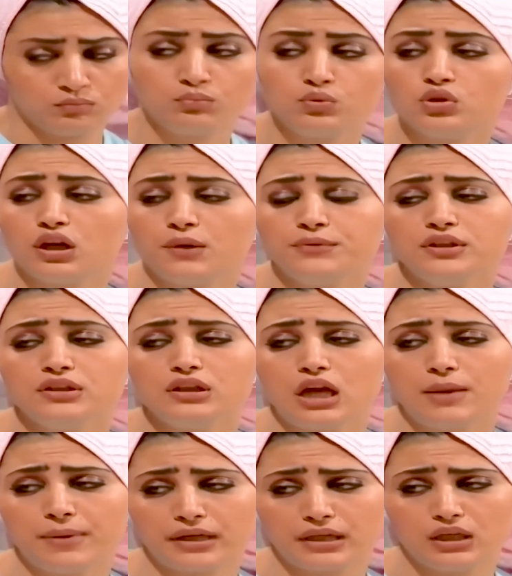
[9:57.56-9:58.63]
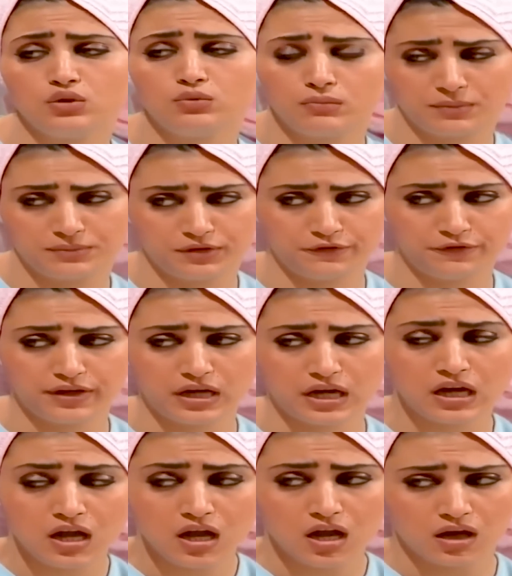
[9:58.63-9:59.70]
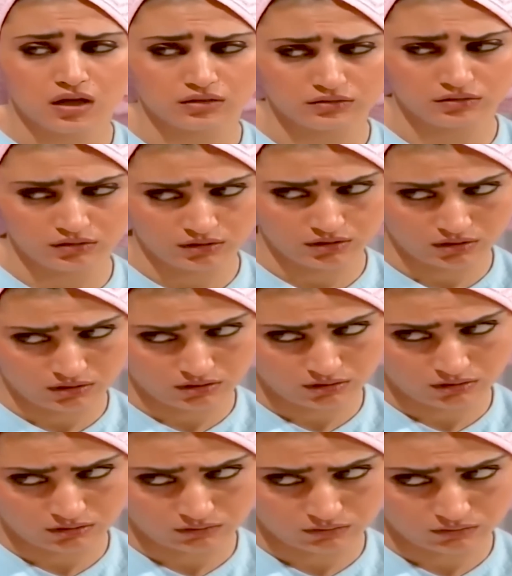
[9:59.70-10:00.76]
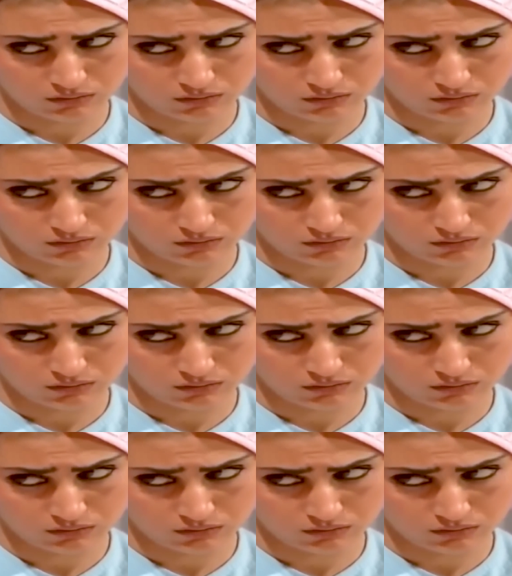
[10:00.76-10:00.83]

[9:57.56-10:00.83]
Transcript: بكرة بدي اطلع بكير وما بدي فيقك اعطيني هلا